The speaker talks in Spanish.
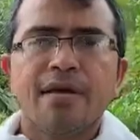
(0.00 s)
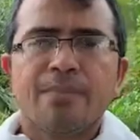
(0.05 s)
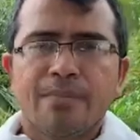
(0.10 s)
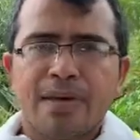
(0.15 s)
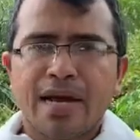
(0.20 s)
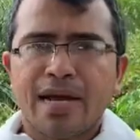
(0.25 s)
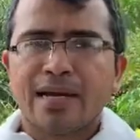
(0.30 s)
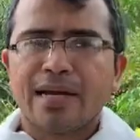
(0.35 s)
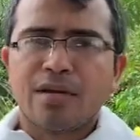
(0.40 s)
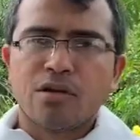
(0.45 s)

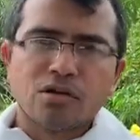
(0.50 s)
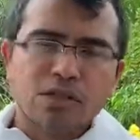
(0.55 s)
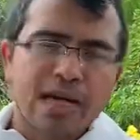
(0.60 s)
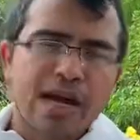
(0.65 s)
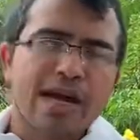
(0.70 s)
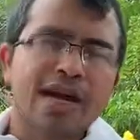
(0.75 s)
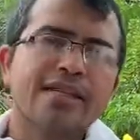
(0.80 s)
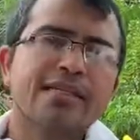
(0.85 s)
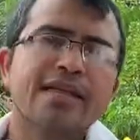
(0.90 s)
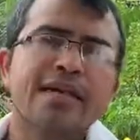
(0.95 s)
para que nos
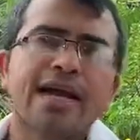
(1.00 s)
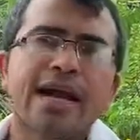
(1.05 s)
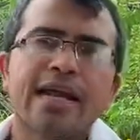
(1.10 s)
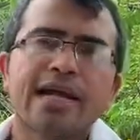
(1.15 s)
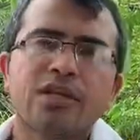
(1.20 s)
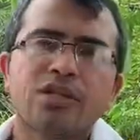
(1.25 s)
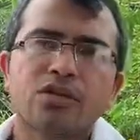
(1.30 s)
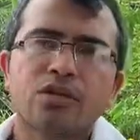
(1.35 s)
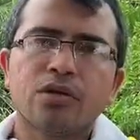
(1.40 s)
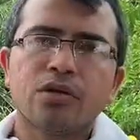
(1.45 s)
hagas llegar
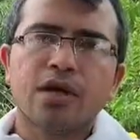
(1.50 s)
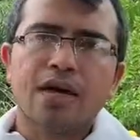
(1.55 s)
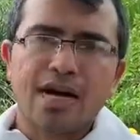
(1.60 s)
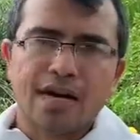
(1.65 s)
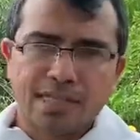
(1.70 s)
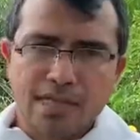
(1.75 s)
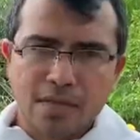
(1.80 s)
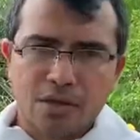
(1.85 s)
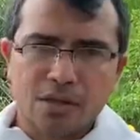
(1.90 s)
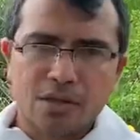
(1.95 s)
eso
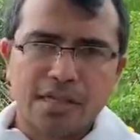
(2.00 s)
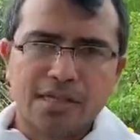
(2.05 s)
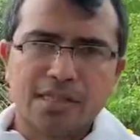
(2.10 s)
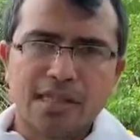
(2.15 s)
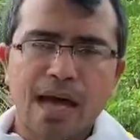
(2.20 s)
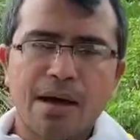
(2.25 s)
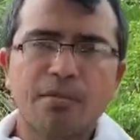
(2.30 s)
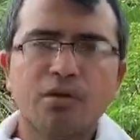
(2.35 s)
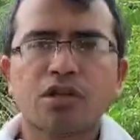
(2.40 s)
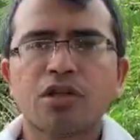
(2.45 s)
hasta donde
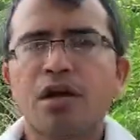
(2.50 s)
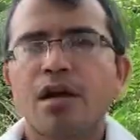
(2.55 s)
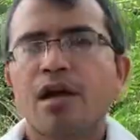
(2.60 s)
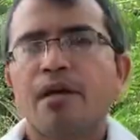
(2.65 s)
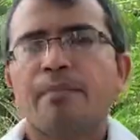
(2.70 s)
estamos,